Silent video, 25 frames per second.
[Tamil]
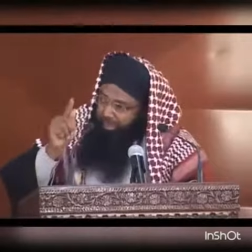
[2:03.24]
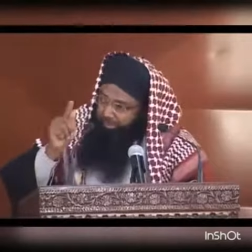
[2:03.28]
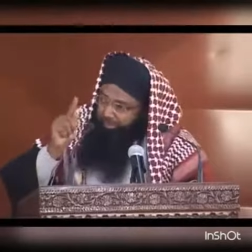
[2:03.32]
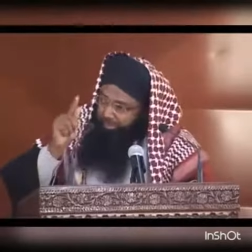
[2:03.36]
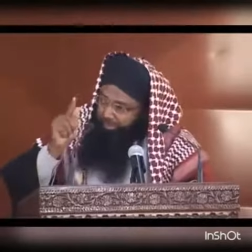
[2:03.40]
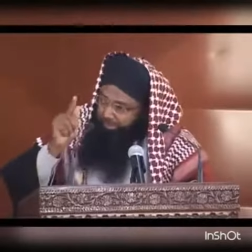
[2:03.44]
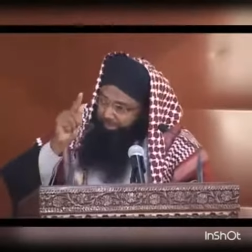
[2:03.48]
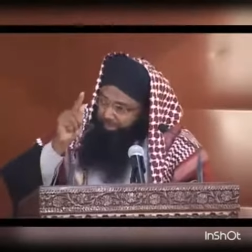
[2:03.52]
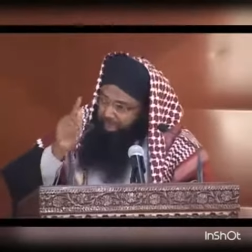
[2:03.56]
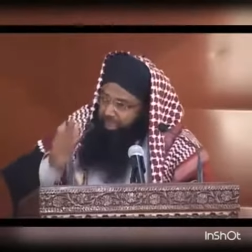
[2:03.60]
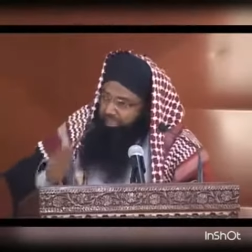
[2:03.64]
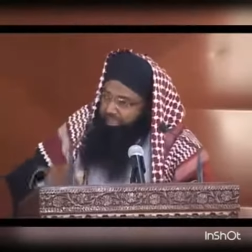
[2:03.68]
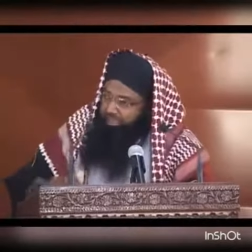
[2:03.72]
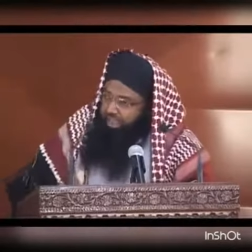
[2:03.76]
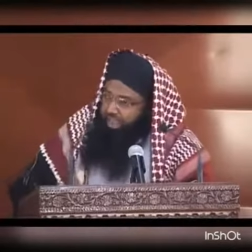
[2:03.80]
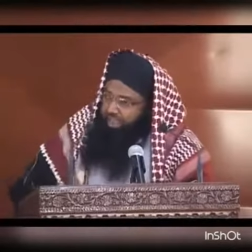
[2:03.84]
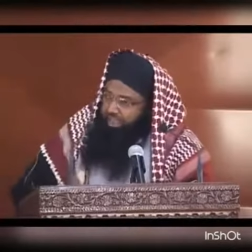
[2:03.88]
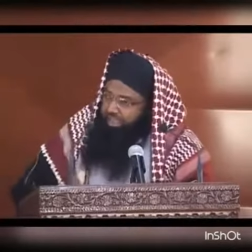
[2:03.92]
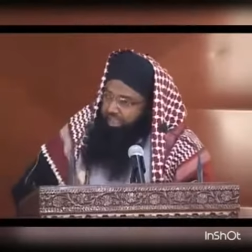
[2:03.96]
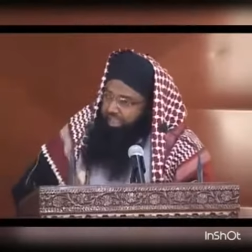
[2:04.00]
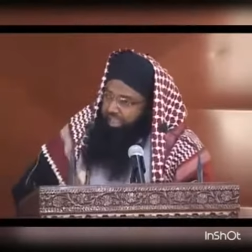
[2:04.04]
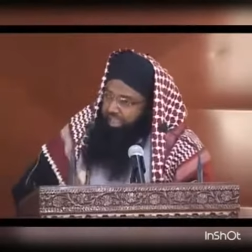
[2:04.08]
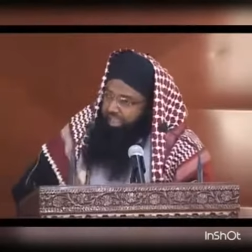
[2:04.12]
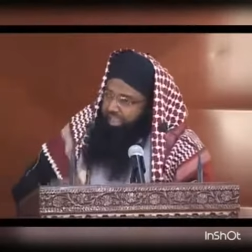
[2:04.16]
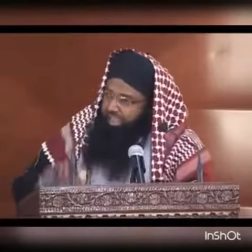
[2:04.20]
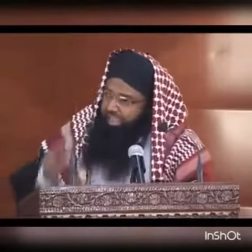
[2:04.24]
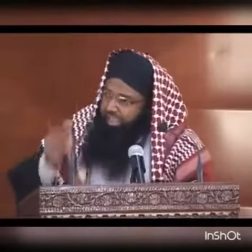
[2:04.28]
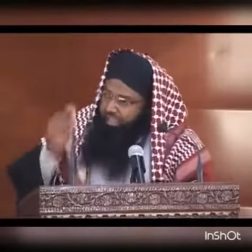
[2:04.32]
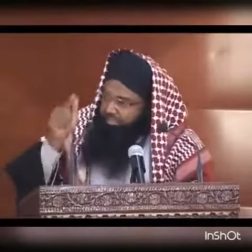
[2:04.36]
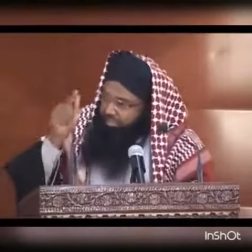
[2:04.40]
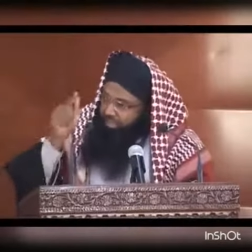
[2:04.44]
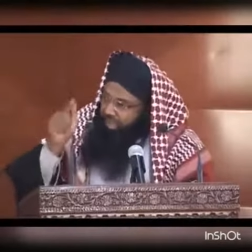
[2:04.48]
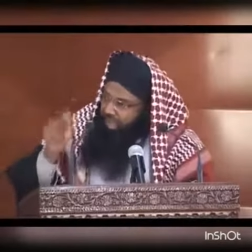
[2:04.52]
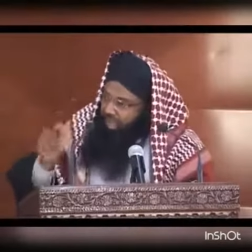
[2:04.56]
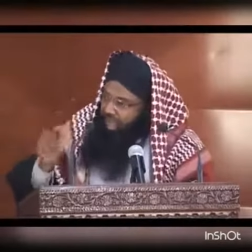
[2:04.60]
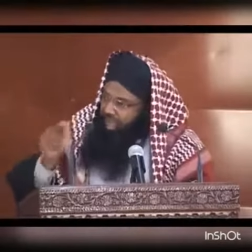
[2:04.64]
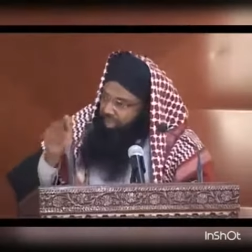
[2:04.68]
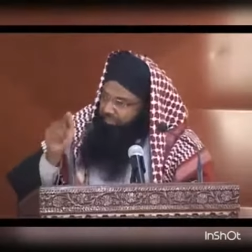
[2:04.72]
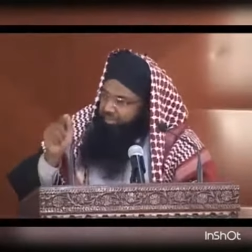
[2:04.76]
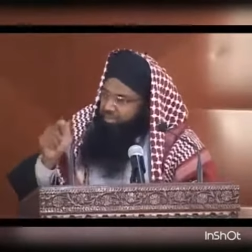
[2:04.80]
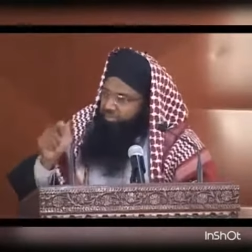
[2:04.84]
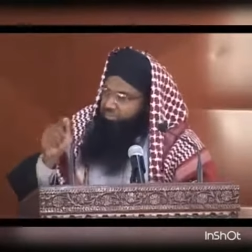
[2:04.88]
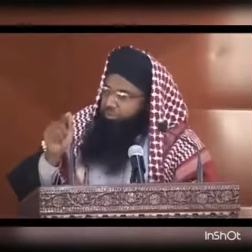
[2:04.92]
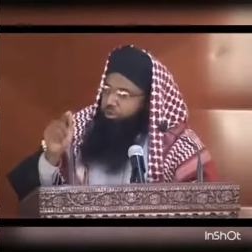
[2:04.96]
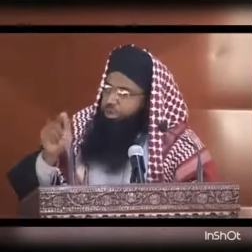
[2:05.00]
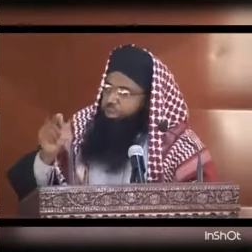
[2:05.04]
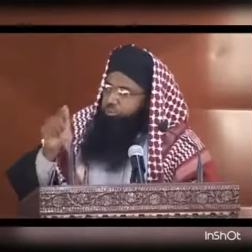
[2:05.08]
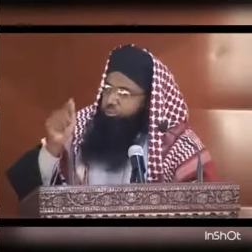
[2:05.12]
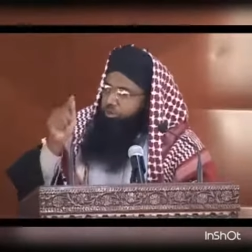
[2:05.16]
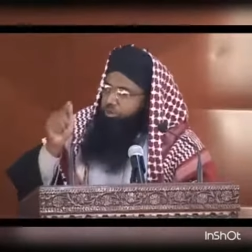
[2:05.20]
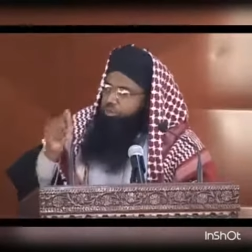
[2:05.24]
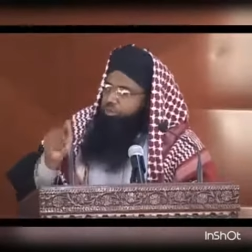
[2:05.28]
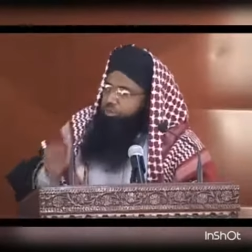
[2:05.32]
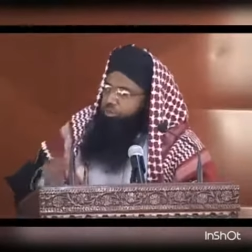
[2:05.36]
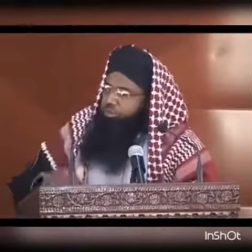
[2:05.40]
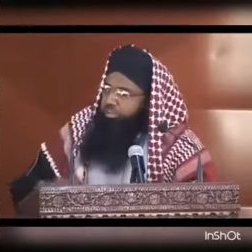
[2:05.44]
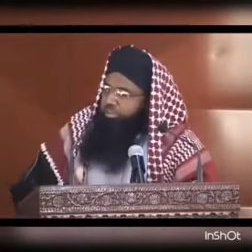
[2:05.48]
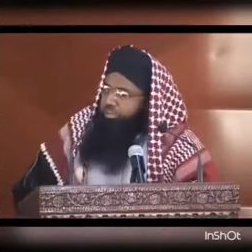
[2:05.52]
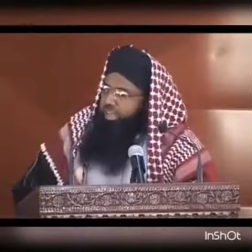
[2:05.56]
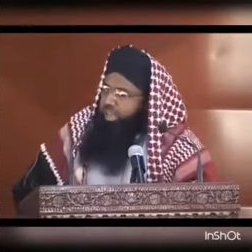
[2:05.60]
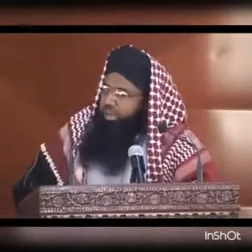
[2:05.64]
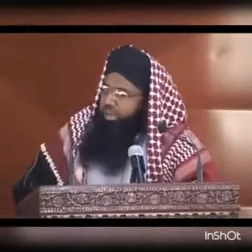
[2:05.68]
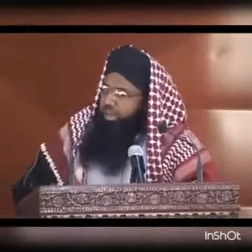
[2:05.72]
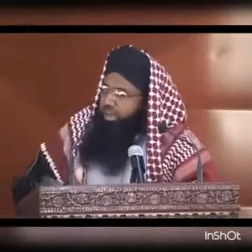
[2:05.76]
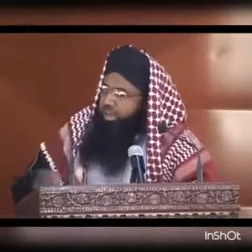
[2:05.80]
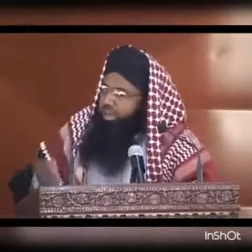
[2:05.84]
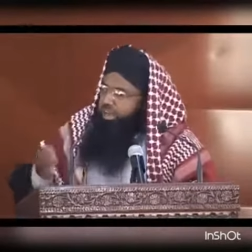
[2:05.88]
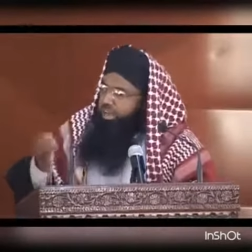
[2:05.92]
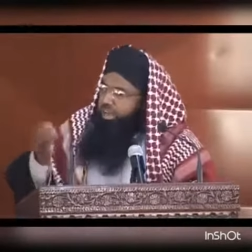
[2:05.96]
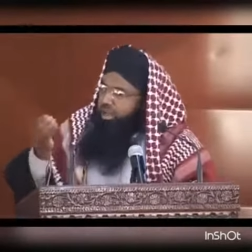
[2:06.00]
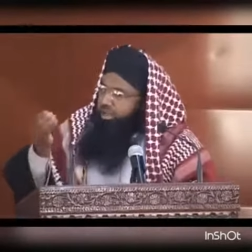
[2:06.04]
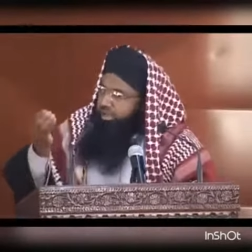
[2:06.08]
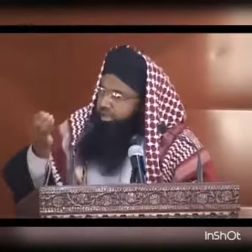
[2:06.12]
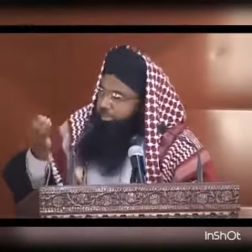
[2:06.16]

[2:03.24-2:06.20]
பிறை பத்தாவது நாளிலே தராவி தொலை தொழுது கொண்டிருந்தார்கள்